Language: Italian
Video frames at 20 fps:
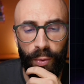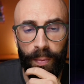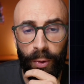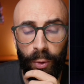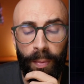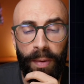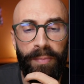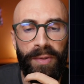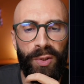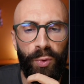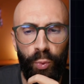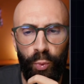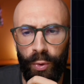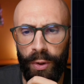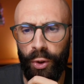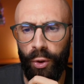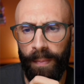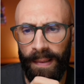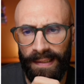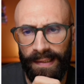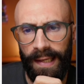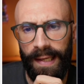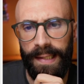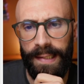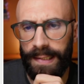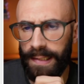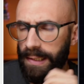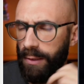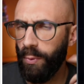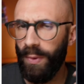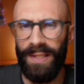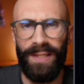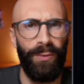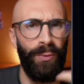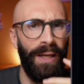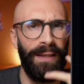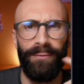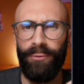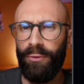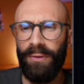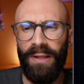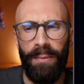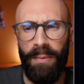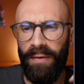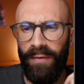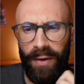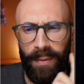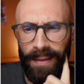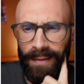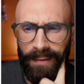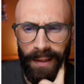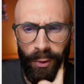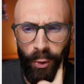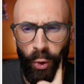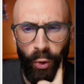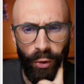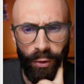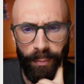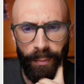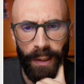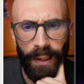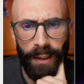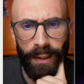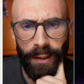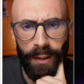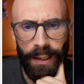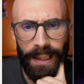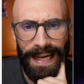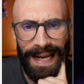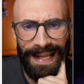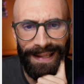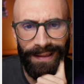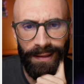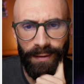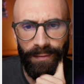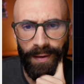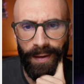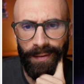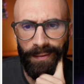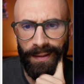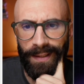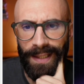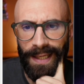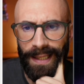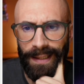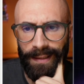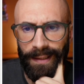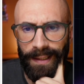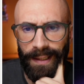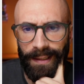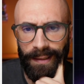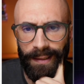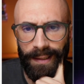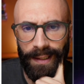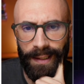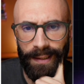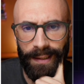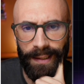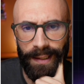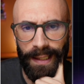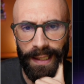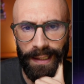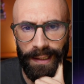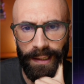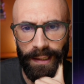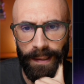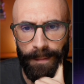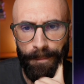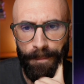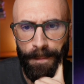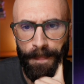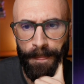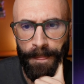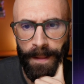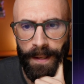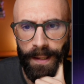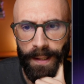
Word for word: come, come, misuri, come testi, questo è un altro tema veramente enorme, grande, veramente grande, grande, grande, grande.